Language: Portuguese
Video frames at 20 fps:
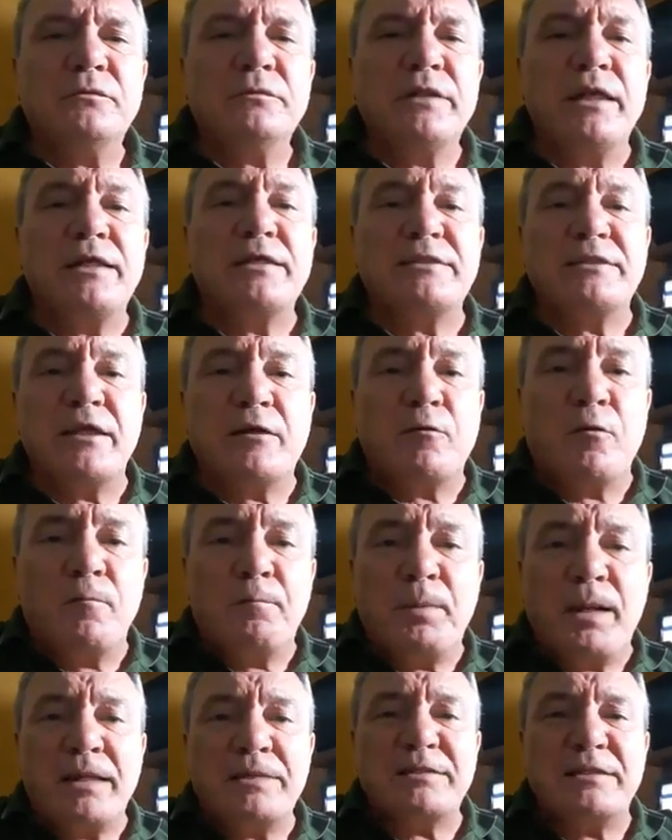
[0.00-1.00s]
Tem que ser
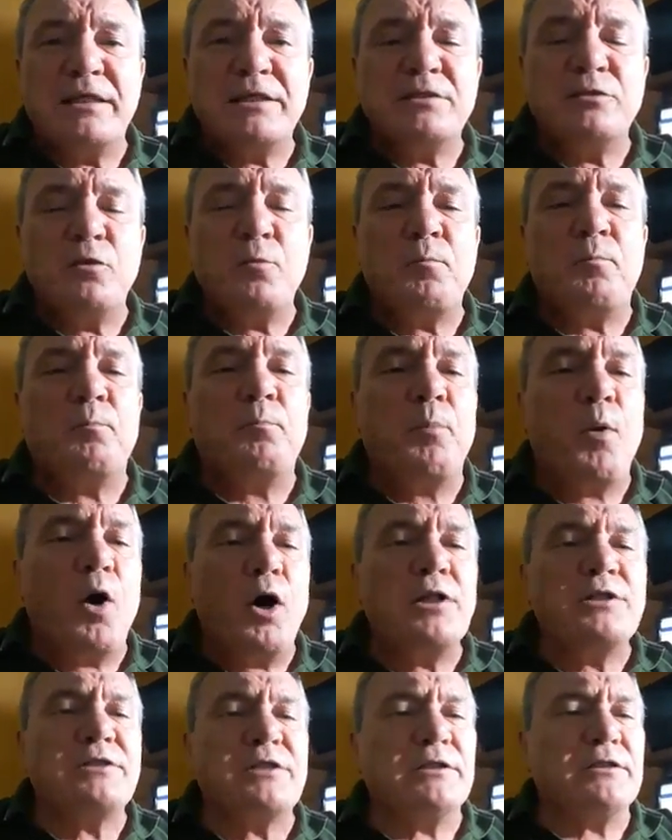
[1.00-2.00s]
complacente, não
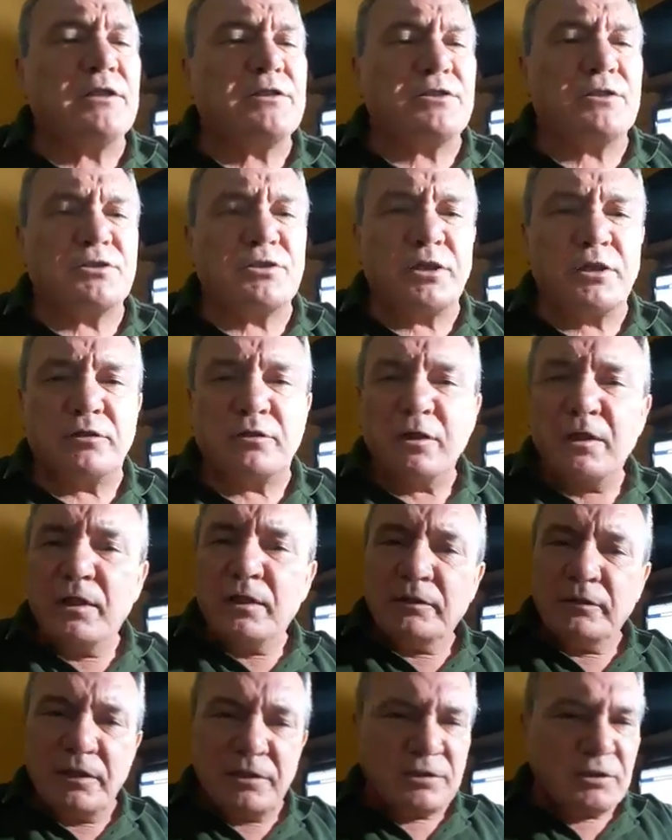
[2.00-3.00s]
pode ser desse jeito.
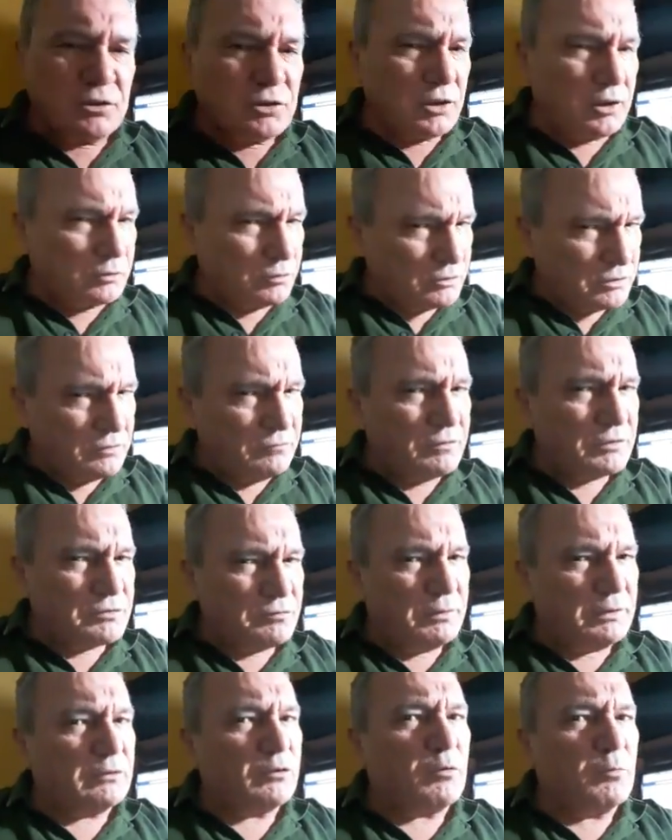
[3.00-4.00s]
Desse jeito, os
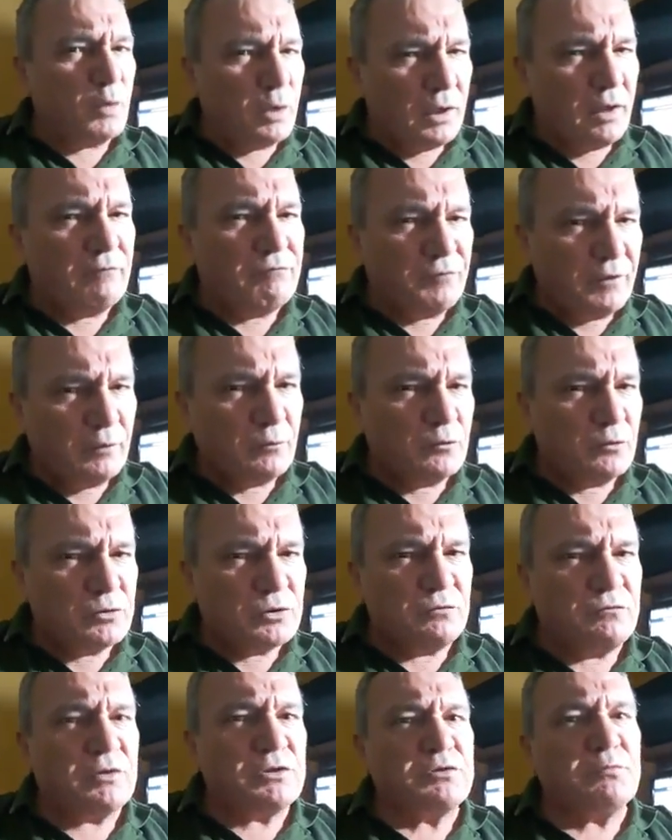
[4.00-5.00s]
investimentos, como o Olavo falou,
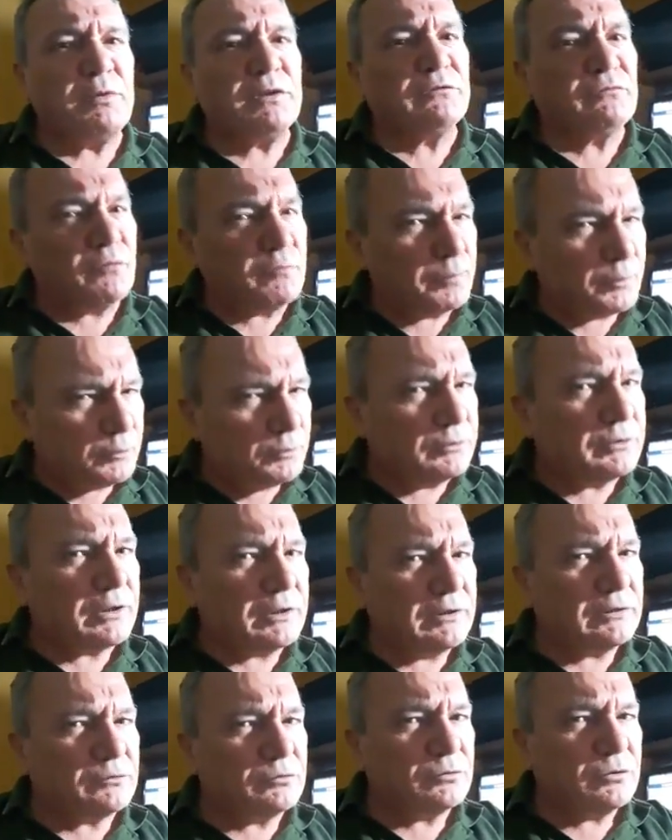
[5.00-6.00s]
os investimentos vão para outro
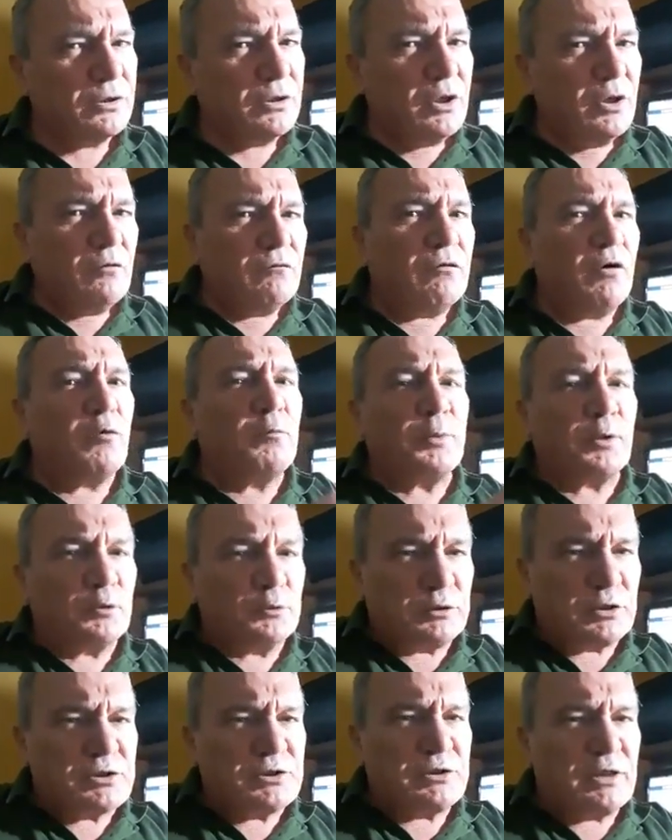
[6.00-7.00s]
canto. Vão para
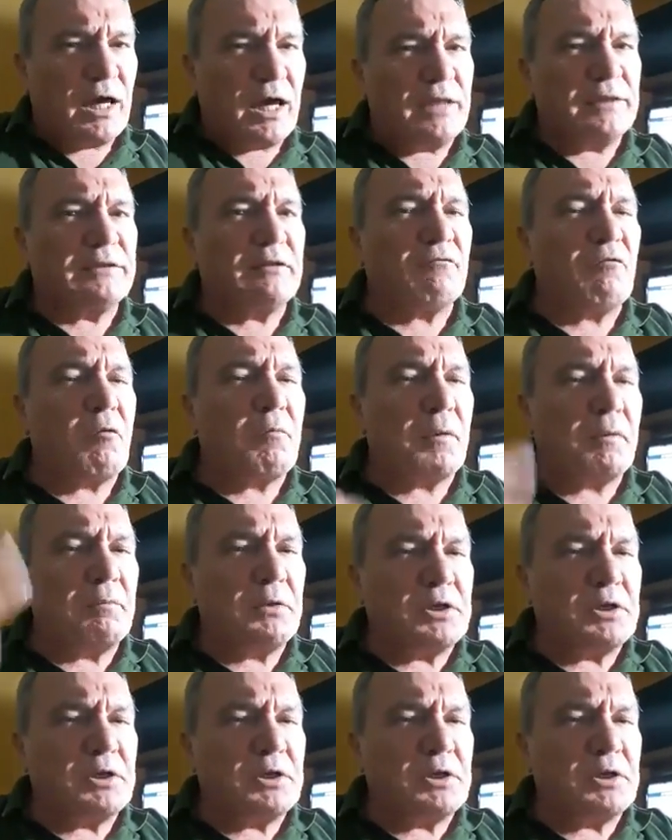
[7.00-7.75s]
outra cidade, vão para